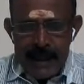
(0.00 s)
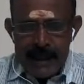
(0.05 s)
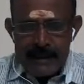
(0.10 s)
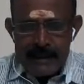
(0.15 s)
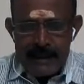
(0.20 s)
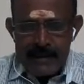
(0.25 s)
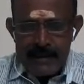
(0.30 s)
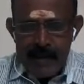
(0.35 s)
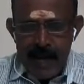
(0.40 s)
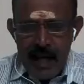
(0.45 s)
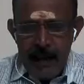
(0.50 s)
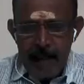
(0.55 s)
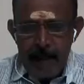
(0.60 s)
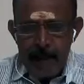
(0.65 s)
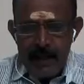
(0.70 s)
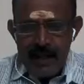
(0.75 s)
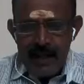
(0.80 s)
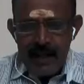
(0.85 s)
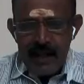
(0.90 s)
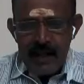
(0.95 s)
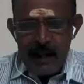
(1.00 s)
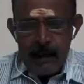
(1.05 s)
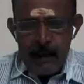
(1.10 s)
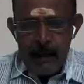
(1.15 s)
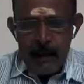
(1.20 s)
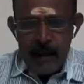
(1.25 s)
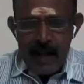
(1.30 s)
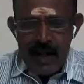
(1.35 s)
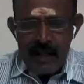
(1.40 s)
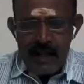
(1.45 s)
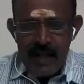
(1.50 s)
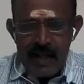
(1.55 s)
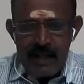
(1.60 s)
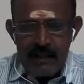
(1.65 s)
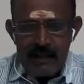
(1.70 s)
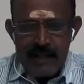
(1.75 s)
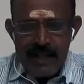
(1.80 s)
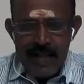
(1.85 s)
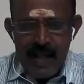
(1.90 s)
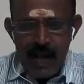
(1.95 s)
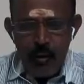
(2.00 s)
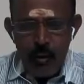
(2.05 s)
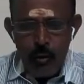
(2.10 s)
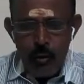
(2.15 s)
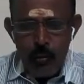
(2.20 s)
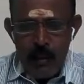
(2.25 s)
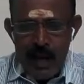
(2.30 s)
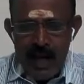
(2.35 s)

அந்த சாரம் பெற்ற கிரகம் பாதகாதிபதியாகவும்